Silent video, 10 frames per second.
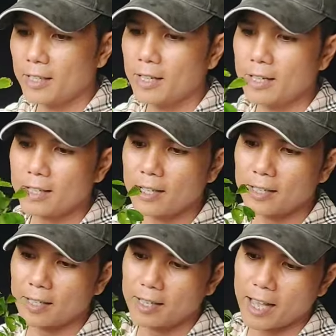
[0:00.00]
cho nên
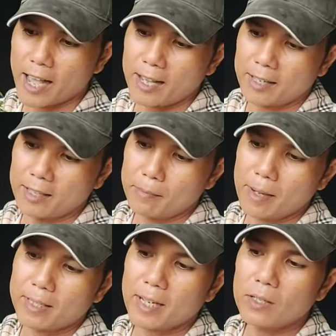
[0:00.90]
cực kỳ già
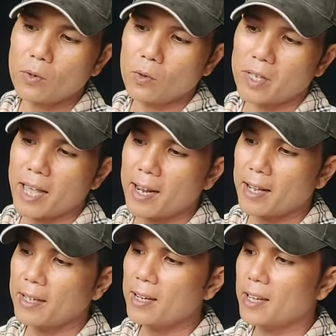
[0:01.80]
những mang sánh cụm da
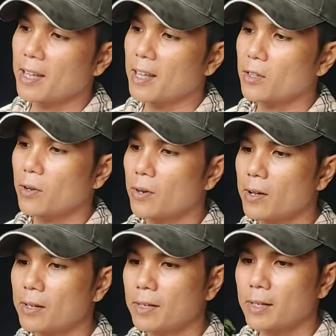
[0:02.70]
đây rất là nghệ thuật luôn